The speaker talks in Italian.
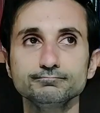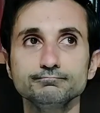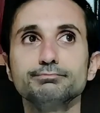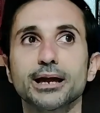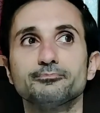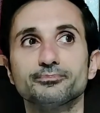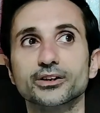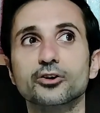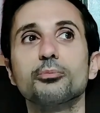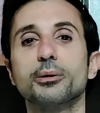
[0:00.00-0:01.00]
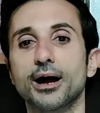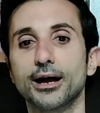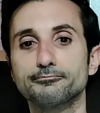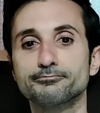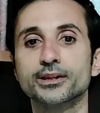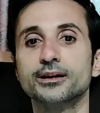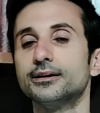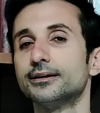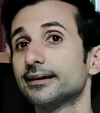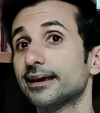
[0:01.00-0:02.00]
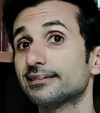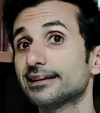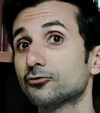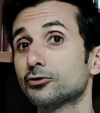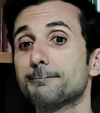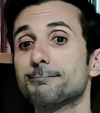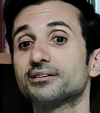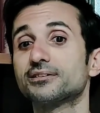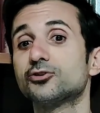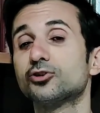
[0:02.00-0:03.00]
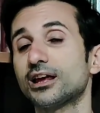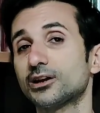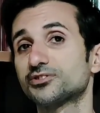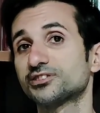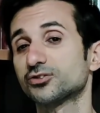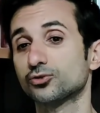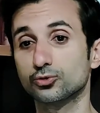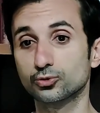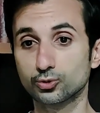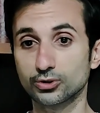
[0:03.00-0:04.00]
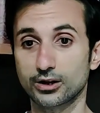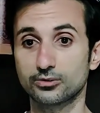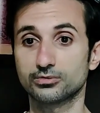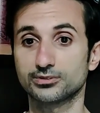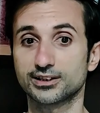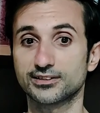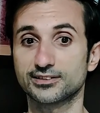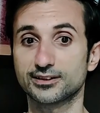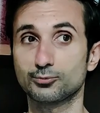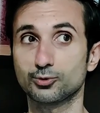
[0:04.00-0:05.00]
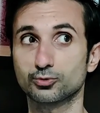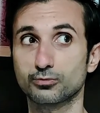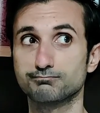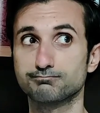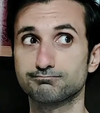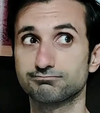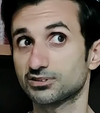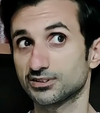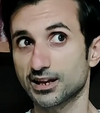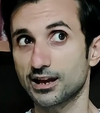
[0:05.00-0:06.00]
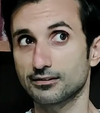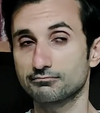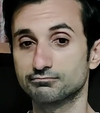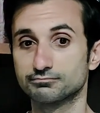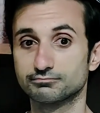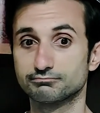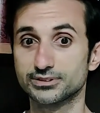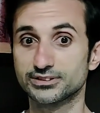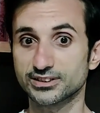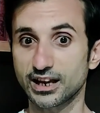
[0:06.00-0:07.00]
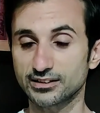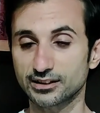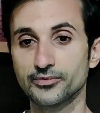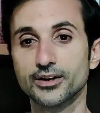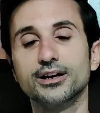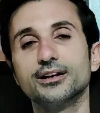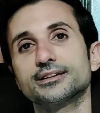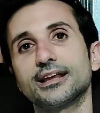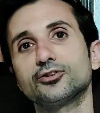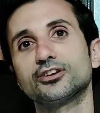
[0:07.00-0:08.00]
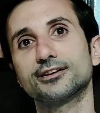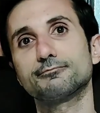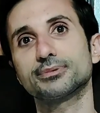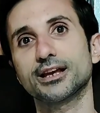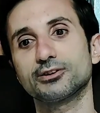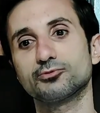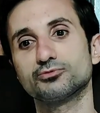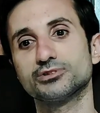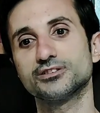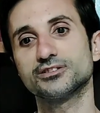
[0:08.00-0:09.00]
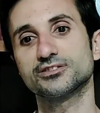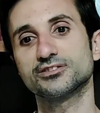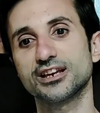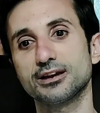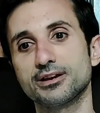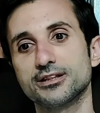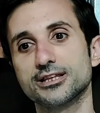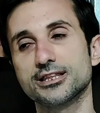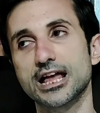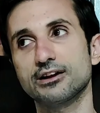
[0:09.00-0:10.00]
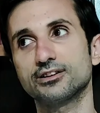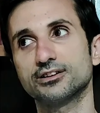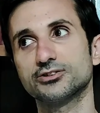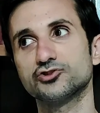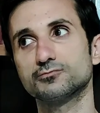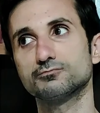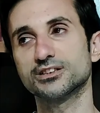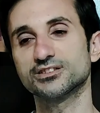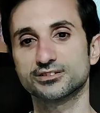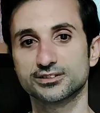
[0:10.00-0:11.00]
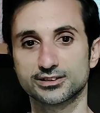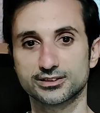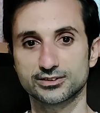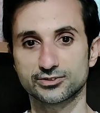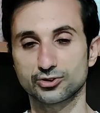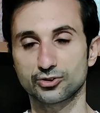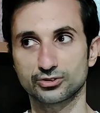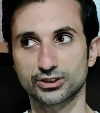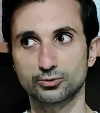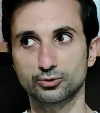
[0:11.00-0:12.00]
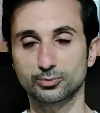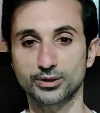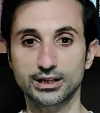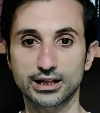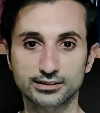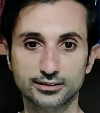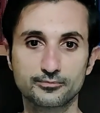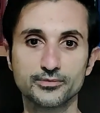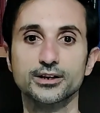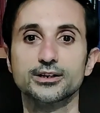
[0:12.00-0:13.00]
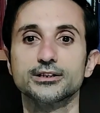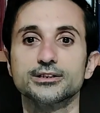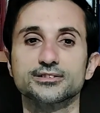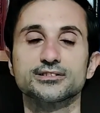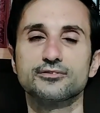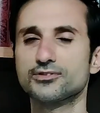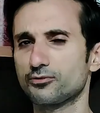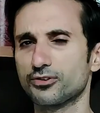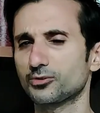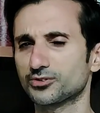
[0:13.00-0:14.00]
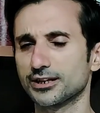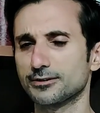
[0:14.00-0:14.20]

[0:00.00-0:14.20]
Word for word: Beh, come mai? Che ha tanto di particolare questa struttura, oltre ad essere molto strana, bizzarra, tanto da sembrare un insieme di lavatrici messe storte una sopra l'altra. Sì, dal vivo fa questa